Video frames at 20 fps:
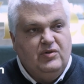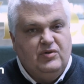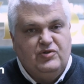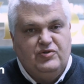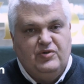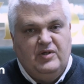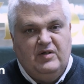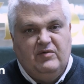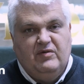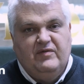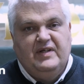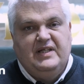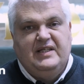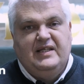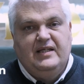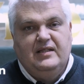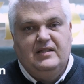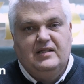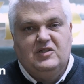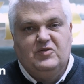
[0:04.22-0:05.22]
euh, Julien
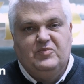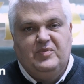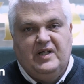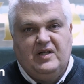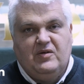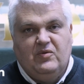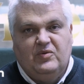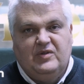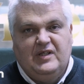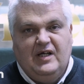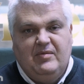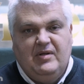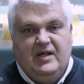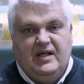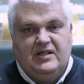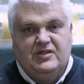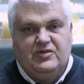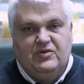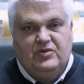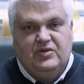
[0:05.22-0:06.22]
Monvelden, expert comptable à
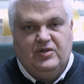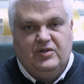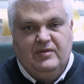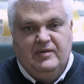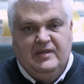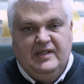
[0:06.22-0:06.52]
Argentan.